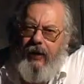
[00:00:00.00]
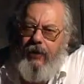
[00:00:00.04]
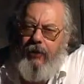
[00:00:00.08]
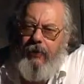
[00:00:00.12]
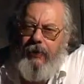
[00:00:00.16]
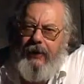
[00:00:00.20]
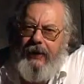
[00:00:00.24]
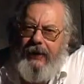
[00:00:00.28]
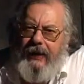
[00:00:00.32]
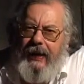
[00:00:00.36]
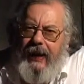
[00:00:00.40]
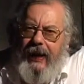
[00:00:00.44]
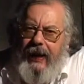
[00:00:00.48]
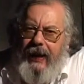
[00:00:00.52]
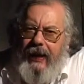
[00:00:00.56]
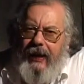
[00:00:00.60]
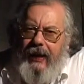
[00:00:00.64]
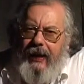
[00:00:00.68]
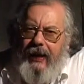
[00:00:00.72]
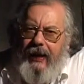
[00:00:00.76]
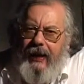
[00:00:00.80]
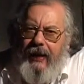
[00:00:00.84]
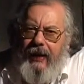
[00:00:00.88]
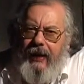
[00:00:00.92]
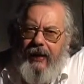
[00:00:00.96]
come
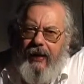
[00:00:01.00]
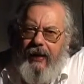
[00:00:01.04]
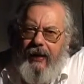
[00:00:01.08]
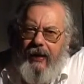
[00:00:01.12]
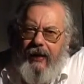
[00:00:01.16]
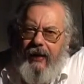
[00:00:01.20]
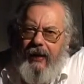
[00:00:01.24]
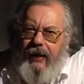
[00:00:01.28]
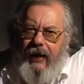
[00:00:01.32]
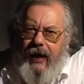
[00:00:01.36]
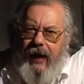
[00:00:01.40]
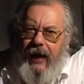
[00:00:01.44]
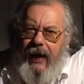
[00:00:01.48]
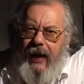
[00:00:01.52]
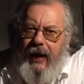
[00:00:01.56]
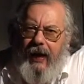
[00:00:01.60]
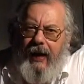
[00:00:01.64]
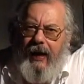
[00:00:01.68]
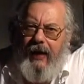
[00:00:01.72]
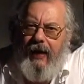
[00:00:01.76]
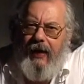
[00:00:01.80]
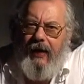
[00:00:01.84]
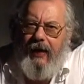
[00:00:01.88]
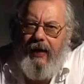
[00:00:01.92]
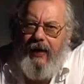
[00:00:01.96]
tale eh,
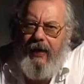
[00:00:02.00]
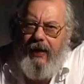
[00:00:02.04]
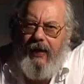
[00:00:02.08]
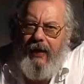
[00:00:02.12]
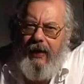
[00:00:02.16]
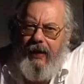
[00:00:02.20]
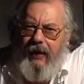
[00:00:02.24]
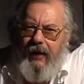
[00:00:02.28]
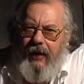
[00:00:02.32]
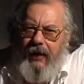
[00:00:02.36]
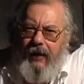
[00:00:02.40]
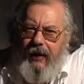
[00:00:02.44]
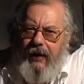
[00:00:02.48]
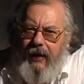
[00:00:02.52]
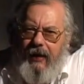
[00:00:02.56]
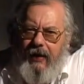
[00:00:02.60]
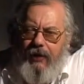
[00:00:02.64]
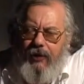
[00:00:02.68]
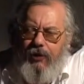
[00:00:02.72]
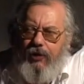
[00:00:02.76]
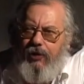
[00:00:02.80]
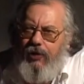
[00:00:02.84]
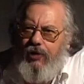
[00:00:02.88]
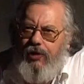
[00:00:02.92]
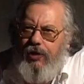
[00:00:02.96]
ha eh,
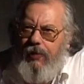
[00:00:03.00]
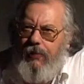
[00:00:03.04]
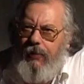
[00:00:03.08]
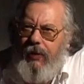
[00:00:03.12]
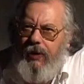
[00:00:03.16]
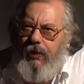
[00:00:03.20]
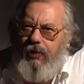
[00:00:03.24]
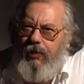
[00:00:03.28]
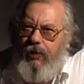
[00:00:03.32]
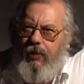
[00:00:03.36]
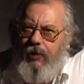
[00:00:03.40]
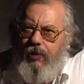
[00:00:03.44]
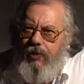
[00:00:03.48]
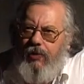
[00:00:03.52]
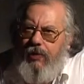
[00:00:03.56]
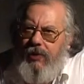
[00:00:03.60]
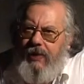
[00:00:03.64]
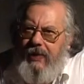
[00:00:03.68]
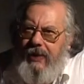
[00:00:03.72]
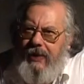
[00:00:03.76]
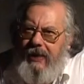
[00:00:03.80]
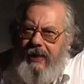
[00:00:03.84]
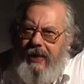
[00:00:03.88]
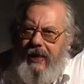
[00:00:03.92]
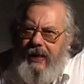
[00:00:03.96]
concepito la sua
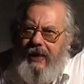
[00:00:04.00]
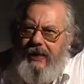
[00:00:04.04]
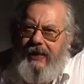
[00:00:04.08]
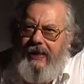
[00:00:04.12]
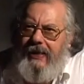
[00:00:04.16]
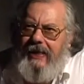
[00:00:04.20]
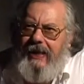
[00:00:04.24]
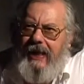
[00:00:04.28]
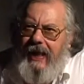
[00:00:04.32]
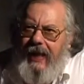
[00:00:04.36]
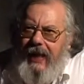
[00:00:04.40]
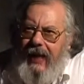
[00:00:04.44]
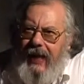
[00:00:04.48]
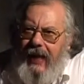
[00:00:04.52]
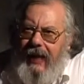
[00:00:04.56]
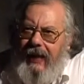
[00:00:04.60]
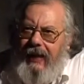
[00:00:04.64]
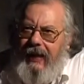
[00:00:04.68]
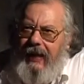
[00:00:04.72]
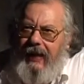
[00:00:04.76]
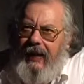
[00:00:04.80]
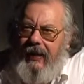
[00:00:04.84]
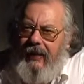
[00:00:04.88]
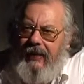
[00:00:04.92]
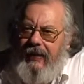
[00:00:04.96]
esistenza
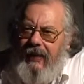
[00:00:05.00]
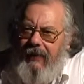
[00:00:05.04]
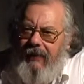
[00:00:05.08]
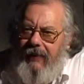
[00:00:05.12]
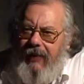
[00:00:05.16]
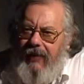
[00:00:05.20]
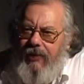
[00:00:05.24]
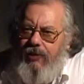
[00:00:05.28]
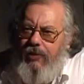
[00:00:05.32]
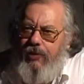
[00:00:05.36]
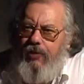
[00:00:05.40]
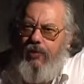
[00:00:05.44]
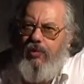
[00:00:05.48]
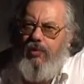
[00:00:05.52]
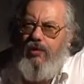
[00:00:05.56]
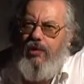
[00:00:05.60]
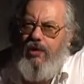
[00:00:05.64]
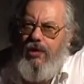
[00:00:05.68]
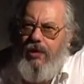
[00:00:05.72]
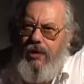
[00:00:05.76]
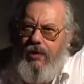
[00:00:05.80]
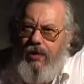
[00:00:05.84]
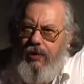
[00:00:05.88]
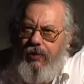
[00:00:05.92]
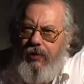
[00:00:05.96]
anche attraverso
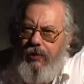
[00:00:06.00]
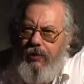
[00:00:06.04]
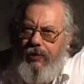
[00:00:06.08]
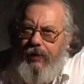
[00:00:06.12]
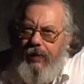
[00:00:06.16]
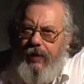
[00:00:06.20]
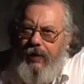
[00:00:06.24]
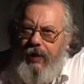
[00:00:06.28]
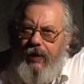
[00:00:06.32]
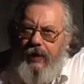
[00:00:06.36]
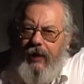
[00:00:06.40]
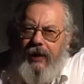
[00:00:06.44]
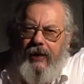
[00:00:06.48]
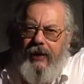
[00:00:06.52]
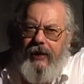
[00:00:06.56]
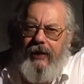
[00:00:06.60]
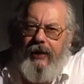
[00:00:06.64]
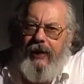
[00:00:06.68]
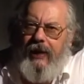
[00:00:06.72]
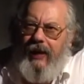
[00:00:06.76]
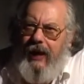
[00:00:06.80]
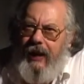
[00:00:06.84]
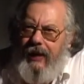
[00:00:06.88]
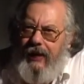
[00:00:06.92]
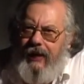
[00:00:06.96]
l'uccisione
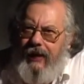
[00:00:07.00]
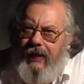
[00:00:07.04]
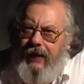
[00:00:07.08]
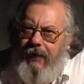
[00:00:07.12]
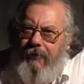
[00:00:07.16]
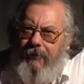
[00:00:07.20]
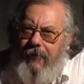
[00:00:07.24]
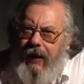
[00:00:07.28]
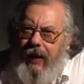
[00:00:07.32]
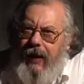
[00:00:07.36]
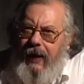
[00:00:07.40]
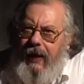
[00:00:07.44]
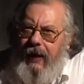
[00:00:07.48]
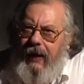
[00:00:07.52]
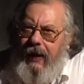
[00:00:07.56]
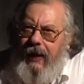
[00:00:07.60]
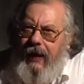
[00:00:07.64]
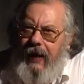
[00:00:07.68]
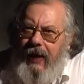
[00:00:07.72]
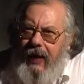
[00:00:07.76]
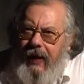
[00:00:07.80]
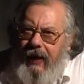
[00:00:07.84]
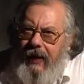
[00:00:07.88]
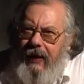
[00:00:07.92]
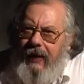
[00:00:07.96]
degli altri animali
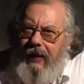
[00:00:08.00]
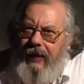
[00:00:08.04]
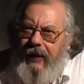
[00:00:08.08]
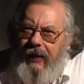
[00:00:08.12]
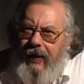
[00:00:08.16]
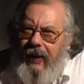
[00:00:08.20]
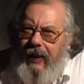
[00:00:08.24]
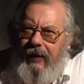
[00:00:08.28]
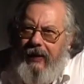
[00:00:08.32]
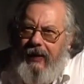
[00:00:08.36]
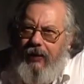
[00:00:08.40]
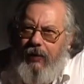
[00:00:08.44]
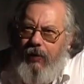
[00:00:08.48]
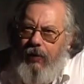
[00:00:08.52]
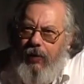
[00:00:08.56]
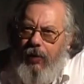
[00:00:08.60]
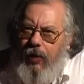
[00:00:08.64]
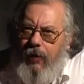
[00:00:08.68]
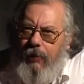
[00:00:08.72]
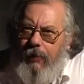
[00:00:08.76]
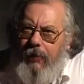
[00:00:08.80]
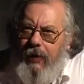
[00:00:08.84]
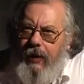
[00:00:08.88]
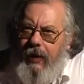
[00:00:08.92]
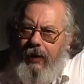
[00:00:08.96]
e anche degli altri
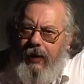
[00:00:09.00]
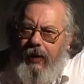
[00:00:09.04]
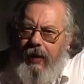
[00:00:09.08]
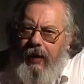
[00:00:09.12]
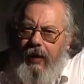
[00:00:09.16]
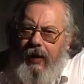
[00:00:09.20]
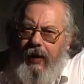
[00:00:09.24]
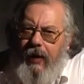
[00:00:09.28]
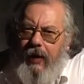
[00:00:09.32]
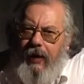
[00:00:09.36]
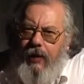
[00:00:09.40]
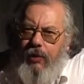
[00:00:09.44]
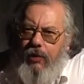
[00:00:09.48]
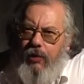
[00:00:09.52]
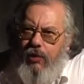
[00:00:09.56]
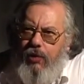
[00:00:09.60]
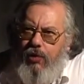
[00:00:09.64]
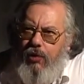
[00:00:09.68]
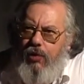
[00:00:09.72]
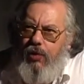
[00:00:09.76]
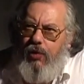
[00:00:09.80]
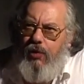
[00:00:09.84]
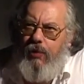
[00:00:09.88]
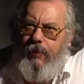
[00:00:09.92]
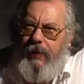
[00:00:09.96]
uomini, non
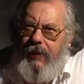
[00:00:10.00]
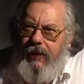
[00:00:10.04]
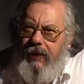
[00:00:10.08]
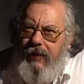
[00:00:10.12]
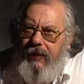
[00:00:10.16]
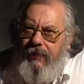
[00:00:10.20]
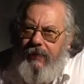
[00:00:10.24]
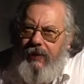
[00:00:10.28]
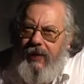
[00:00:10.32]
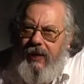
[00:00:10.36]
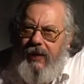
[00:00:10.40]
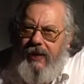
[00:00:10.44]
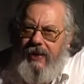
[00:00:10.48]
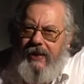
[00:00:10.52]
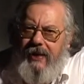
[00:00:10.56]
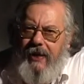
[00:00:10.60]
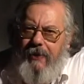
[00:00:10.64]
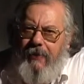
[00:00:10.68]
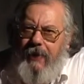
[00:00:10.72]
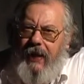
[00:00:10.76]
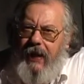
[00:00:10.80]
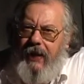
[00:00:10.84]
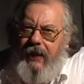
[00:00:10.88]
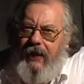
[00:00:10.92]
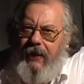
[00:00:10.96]
solo per difesa
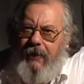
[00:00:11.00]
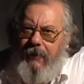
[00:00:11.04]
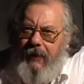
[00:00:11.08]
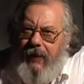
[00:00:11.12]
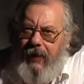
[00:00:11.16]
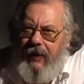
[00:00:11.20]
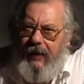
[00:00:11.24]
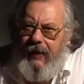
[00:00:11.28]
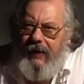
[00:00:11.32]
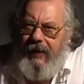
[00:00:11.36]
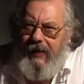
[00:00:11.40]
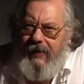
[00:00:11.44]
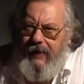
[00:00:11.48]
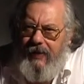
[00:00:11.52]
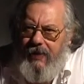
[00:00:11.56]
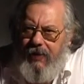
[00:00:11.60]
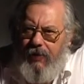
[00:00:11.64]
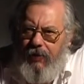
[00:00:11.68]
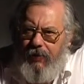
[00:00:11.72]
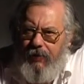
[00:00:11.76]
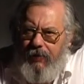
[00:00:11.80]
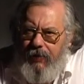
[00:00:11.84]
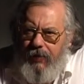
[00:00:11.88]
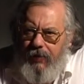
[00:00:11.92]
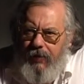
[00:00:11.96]
ma anche per
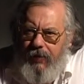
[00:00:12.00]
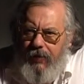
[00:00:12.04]
aggressione.